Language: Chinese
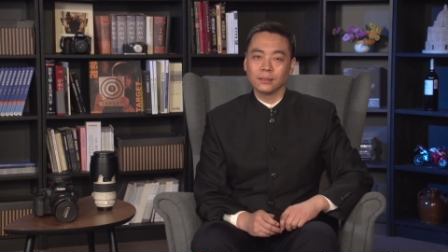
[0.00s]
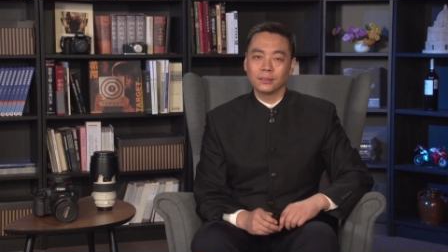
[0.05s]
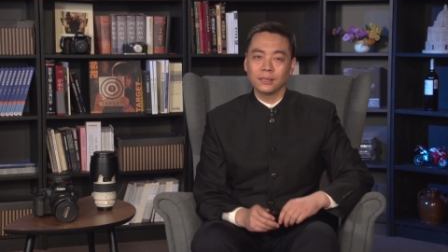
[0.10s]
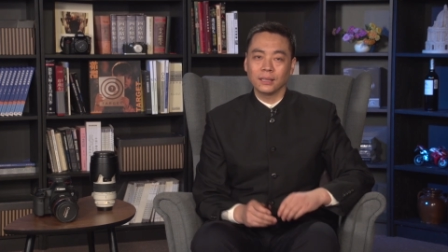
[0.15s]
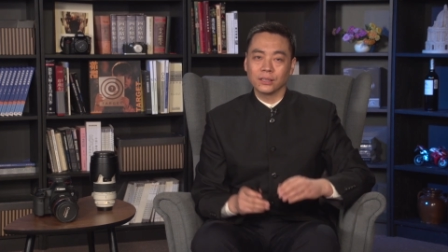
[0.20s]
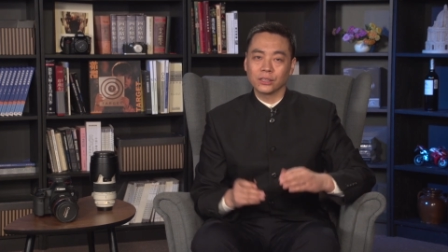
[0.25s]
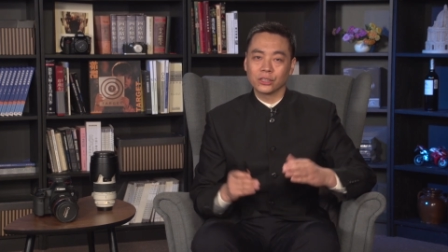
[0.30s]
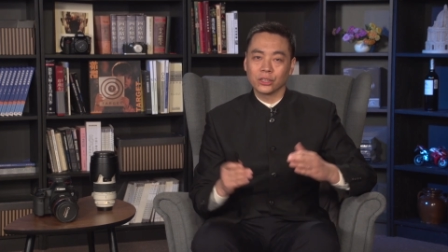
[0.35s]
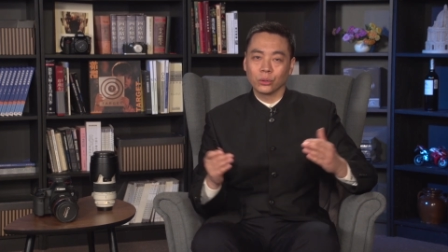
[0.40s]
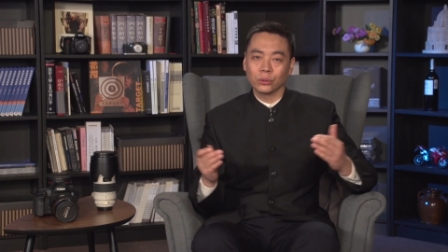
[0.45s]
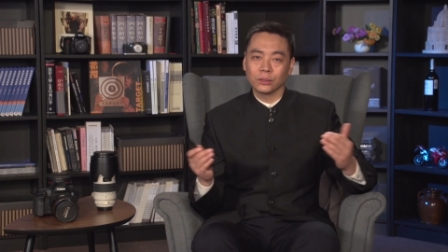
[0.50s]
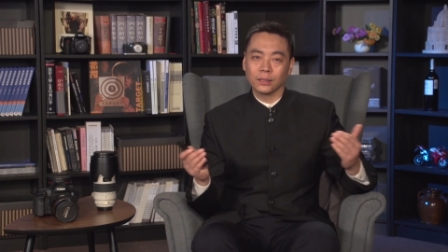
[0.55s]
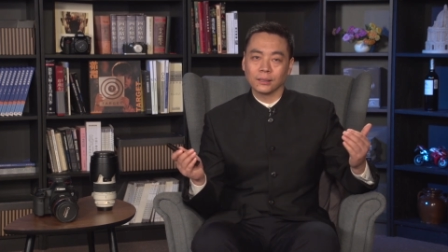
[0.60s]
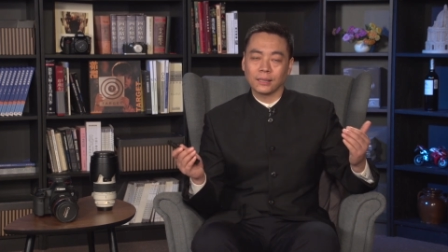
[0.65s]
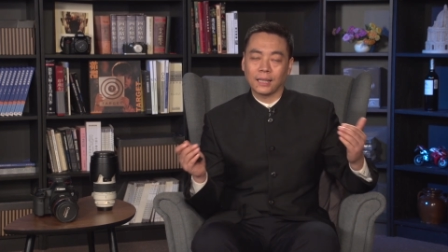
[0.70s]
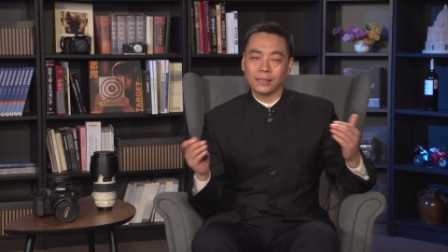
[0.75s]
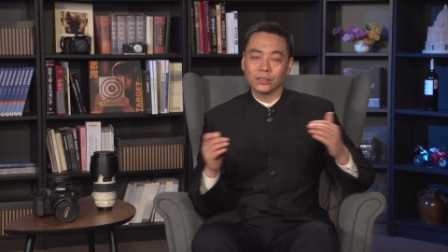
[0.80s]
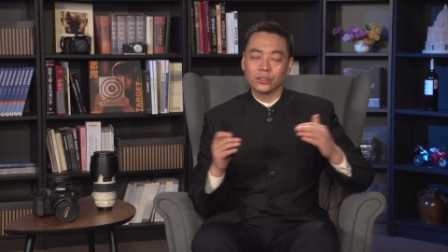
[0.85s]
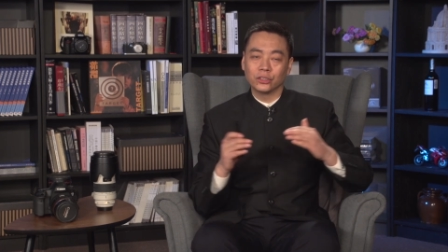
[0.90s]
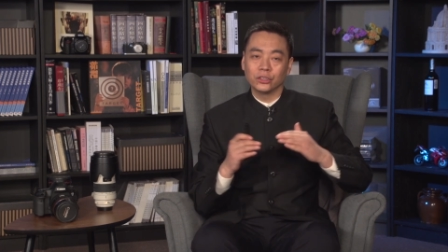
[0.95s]
这个时候呢，
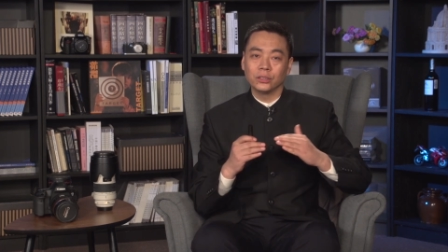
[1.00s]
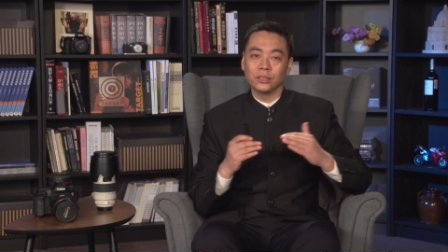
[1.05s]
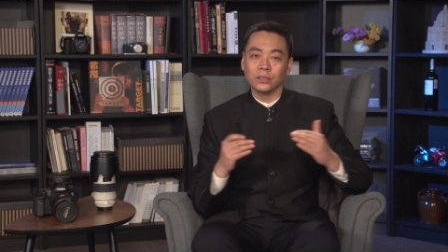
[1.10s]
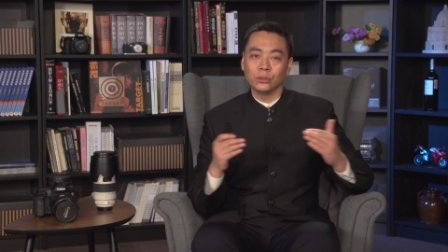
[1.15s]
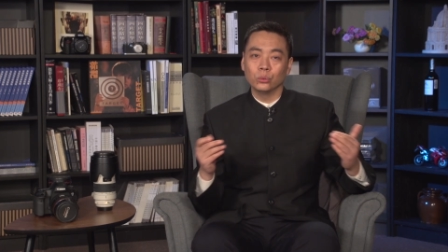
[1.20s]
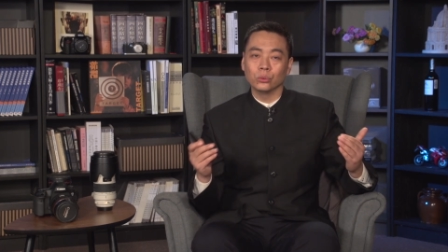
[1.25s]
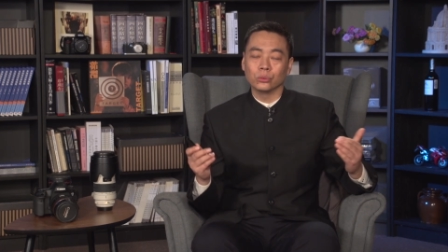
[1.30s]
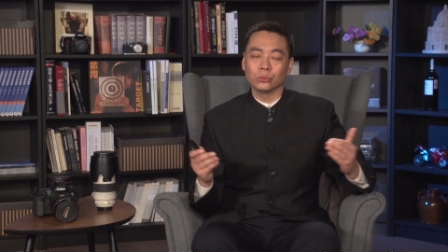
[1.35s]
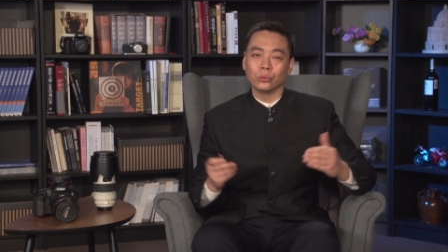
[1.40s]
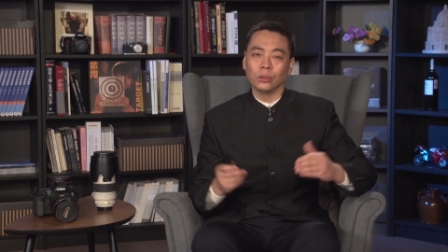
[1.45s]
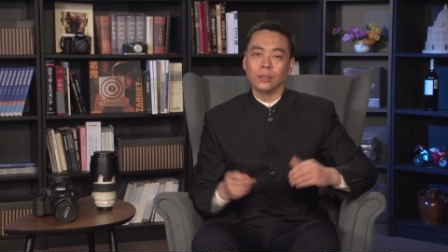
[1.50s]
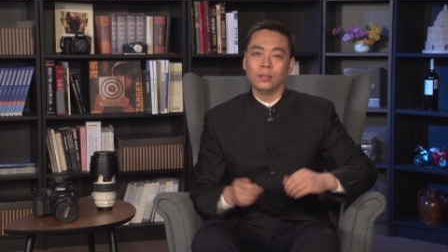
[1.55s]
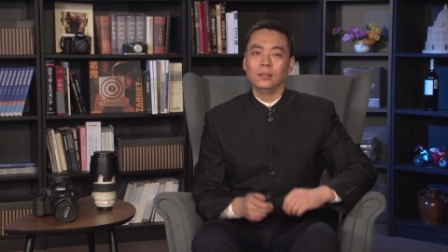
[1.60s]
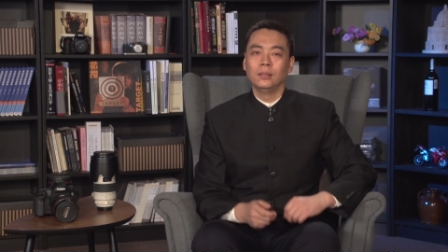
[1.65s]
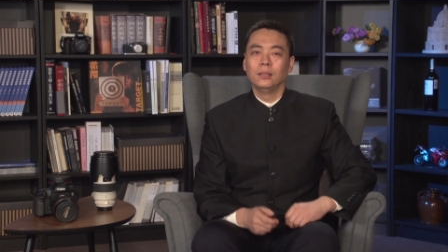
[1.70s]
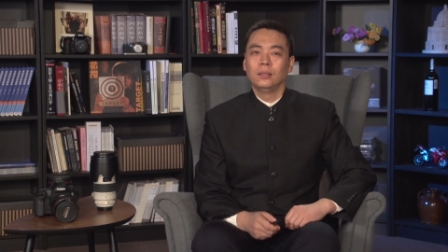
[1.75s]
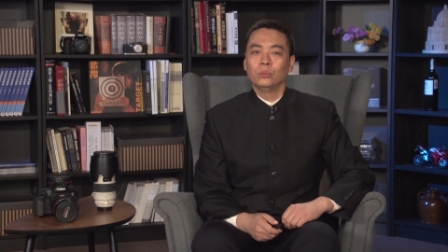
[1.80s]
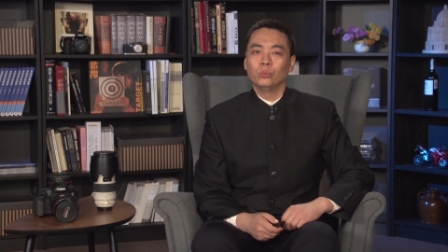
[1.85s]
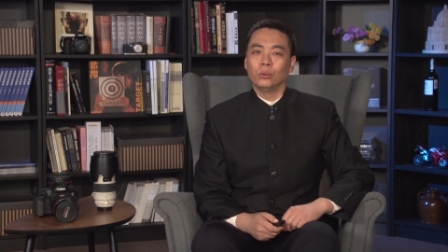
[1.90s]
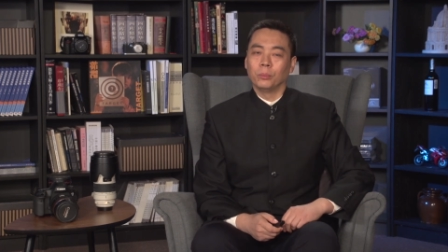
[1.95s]
他的肢体动作
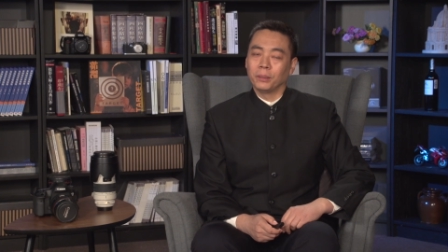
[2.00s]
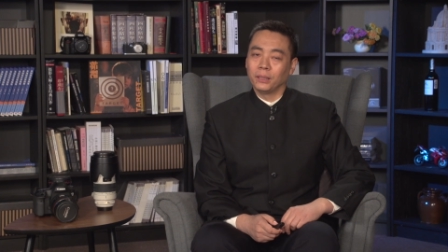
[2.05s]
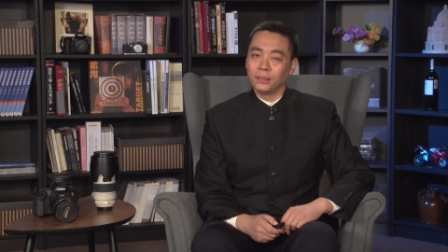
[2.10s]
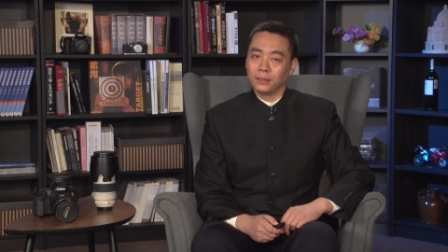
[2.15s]
我们